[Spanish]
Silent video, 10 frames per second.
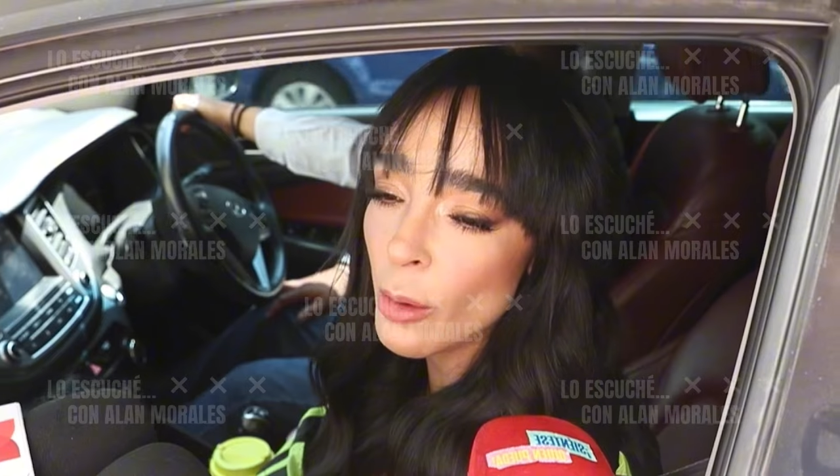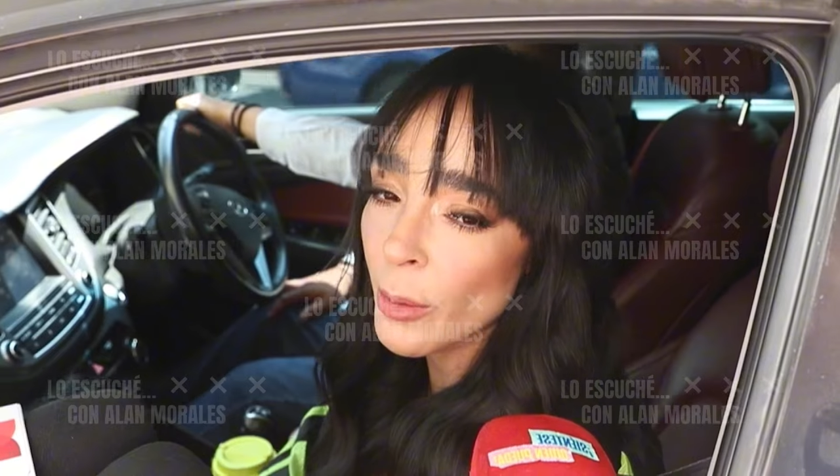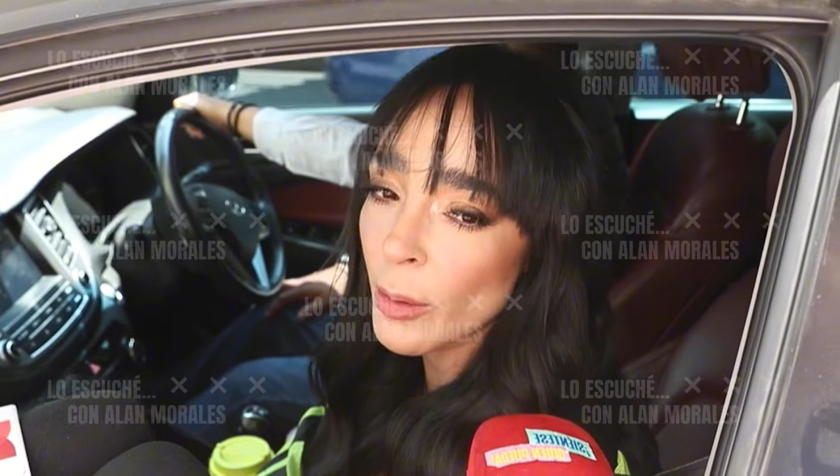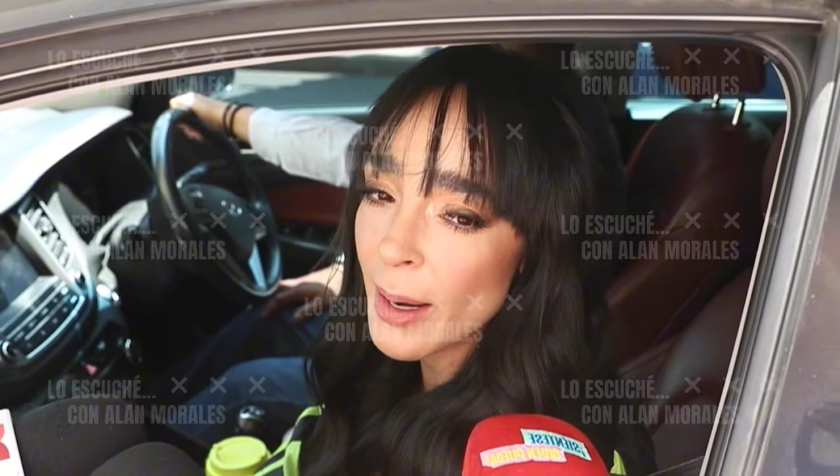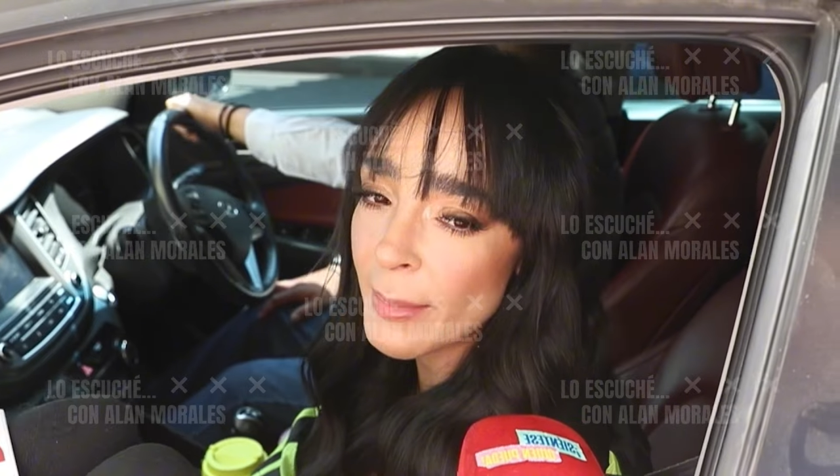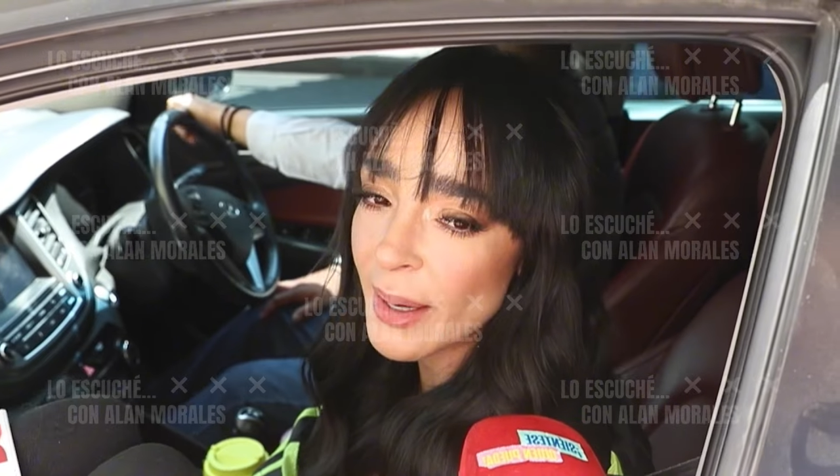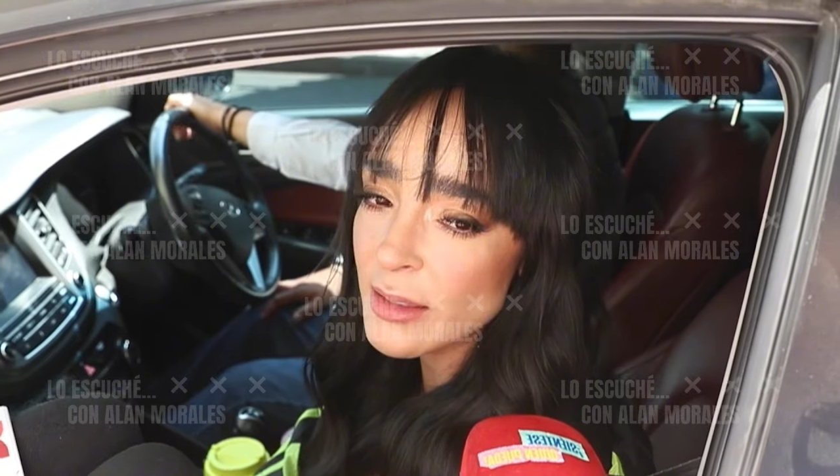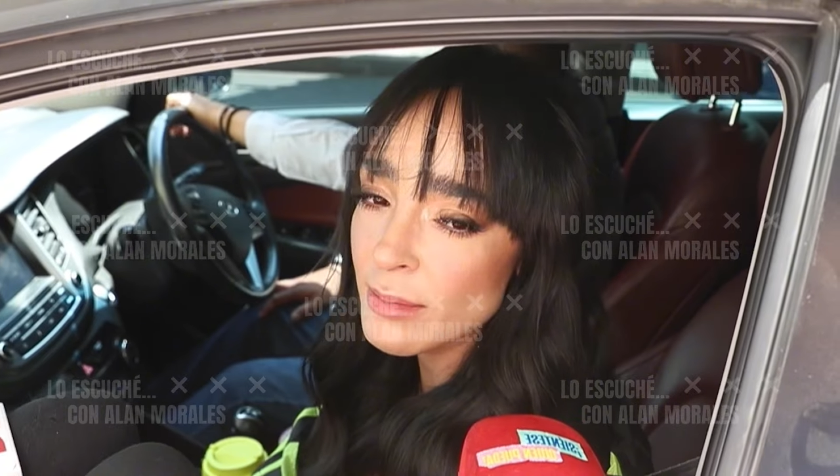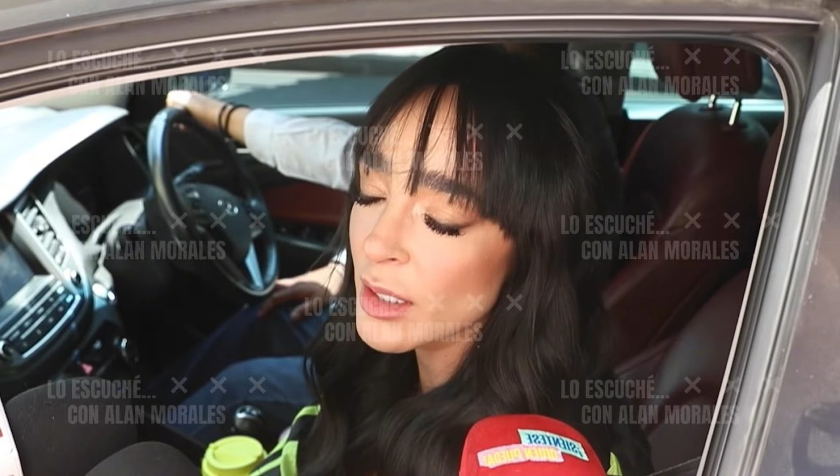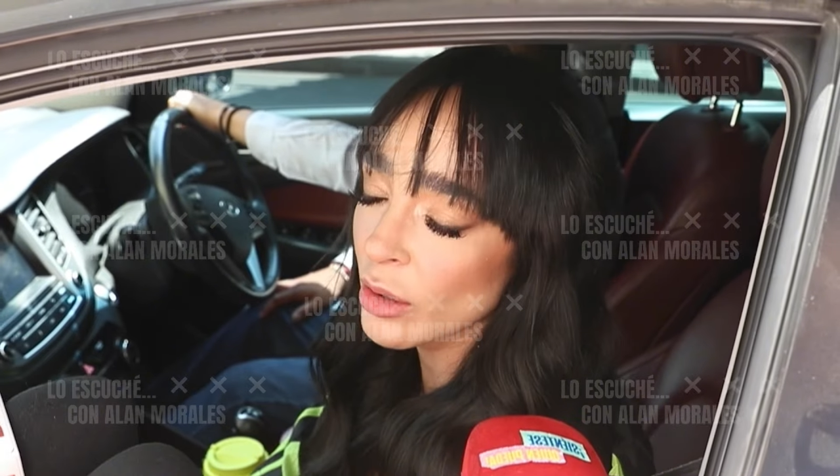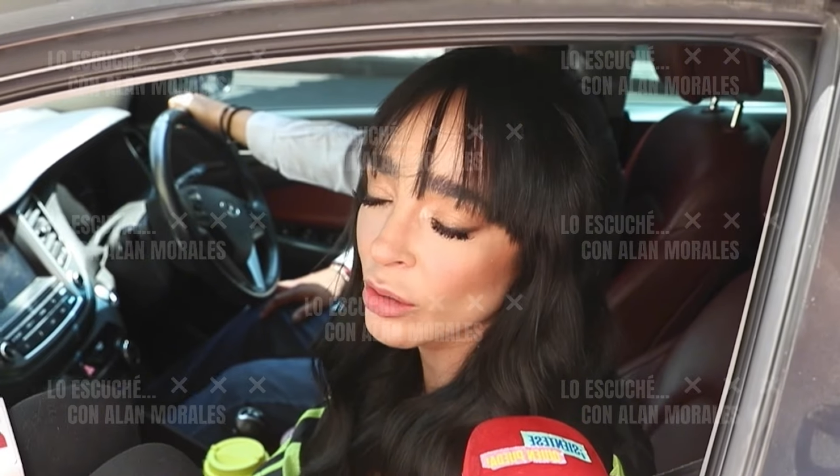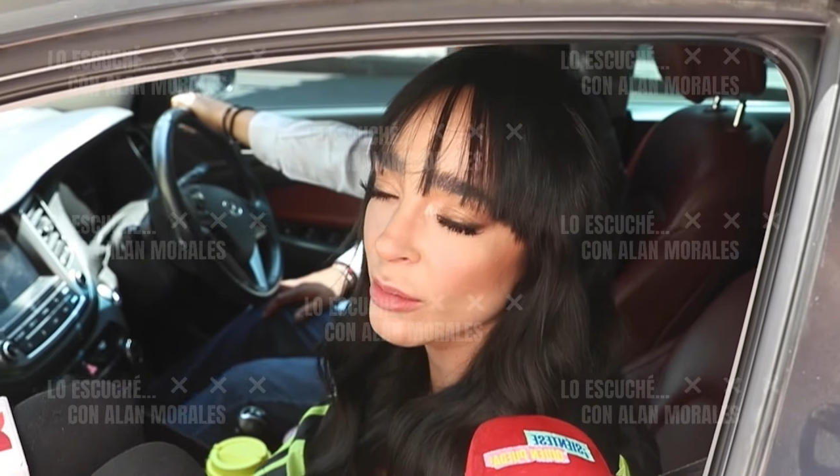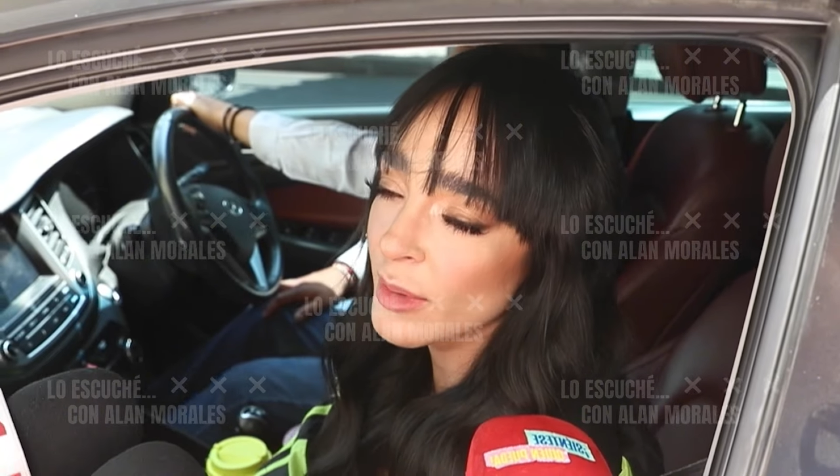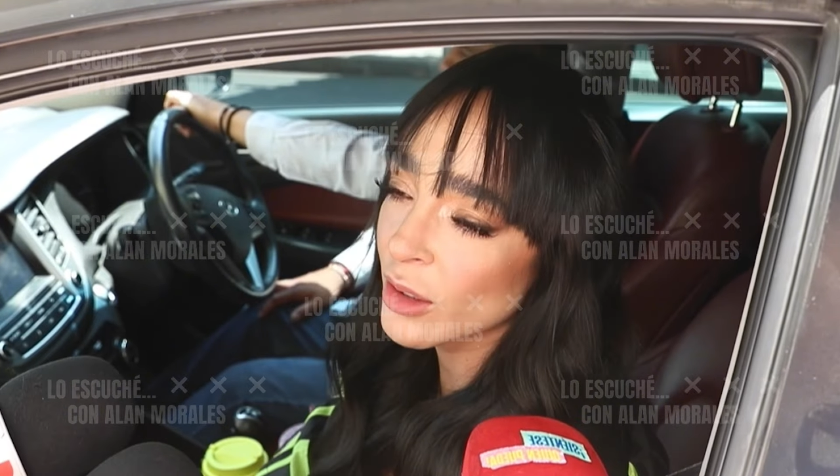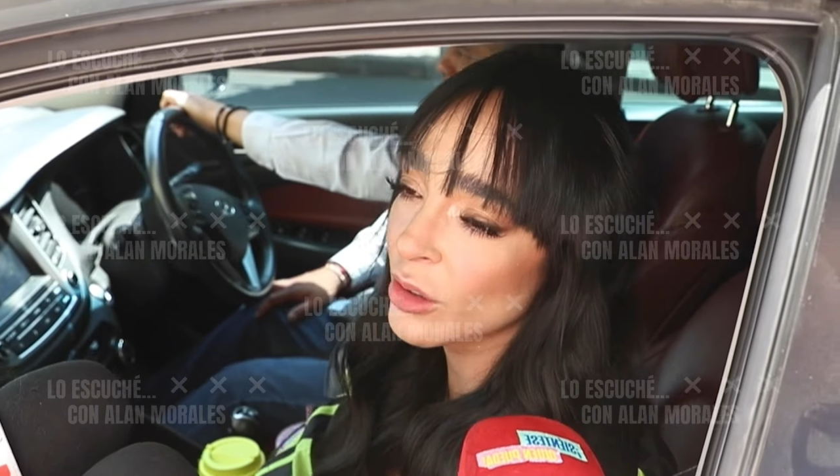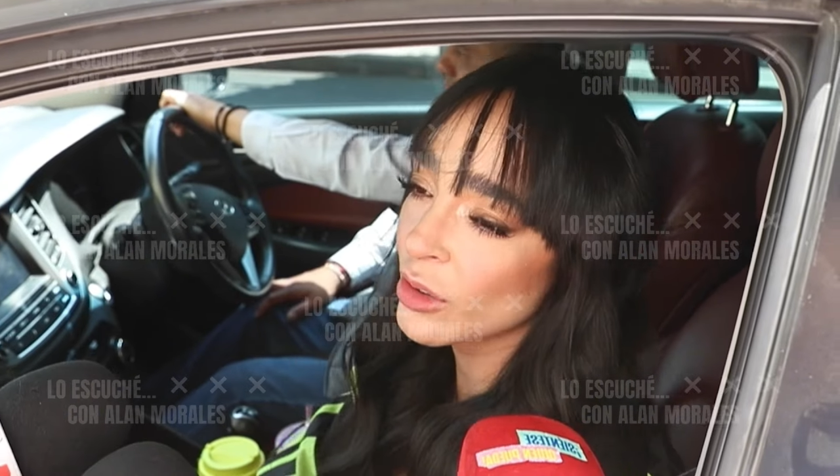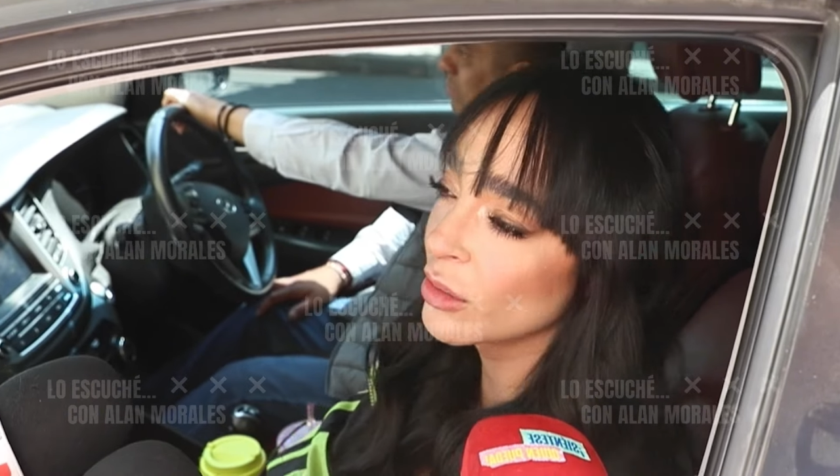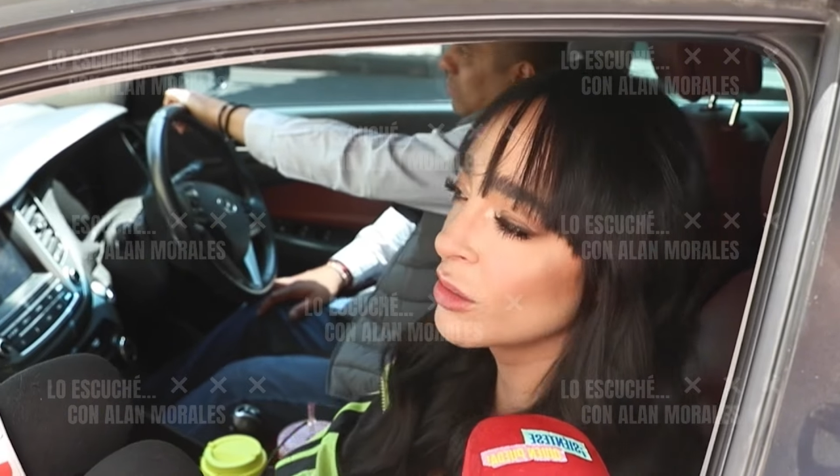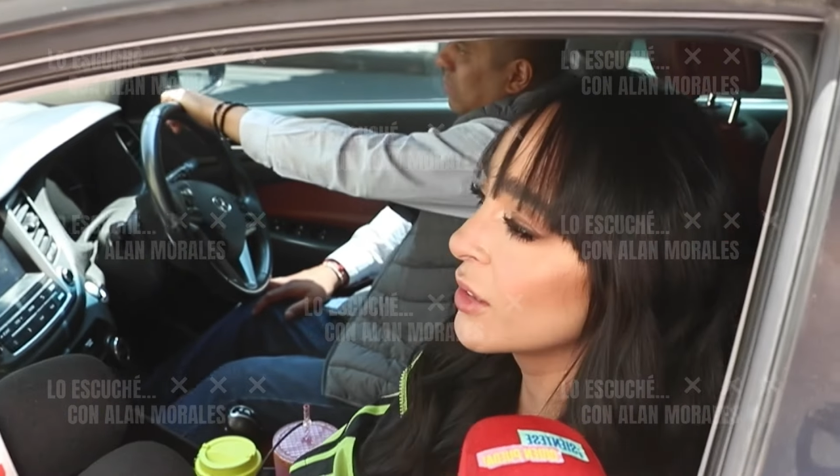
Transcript: problemas, mi doctor me dijo,